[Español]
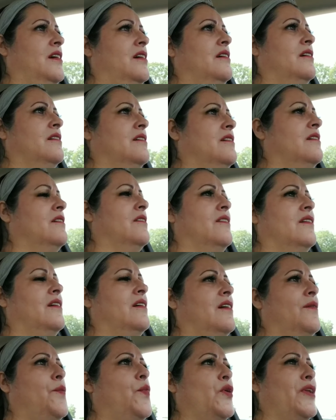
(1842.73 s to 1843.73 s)

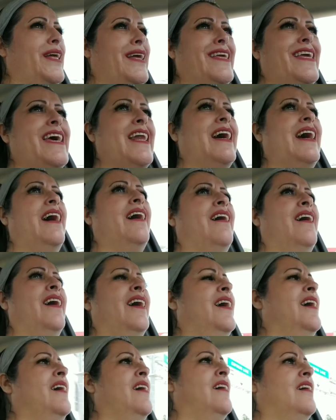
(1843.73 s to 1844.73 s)
uh, porque quiera,
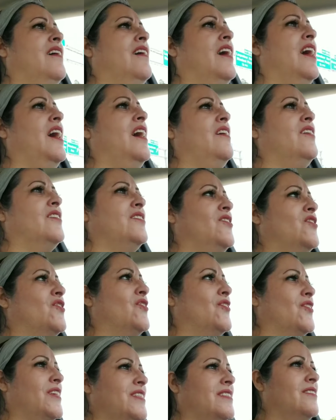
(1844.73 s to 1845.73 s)

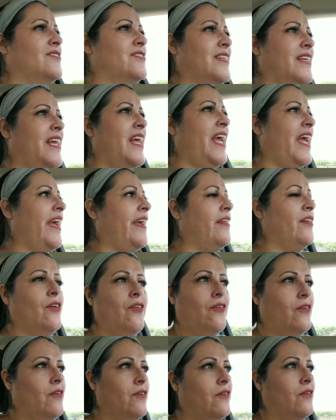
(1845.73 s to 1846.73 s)
no, no sé qué,
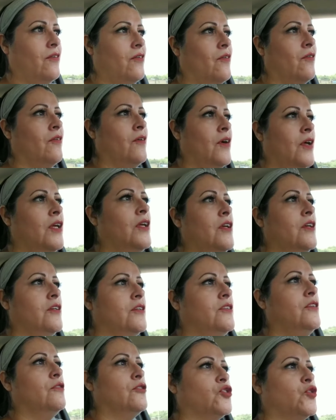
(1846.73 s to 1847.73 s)
no, no, no.
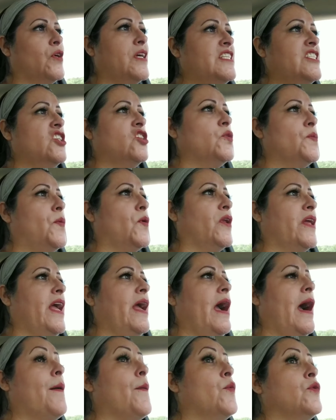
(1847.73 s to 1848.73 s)
Lo estoy haciendo
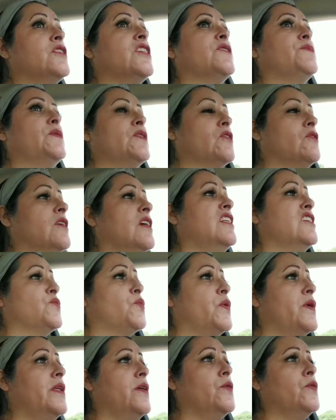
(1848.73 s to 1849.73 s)
porque a muchas personas
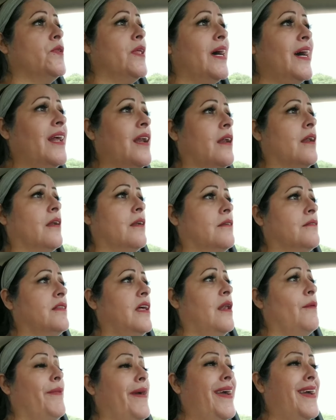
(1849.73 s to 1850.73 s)
les puede ayudar.
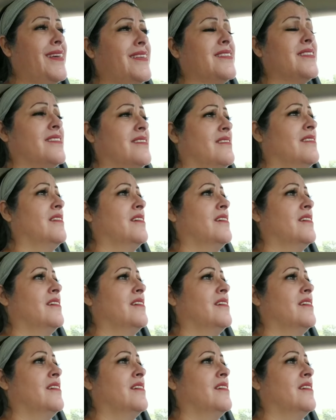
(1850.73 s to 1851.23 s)
Tal vez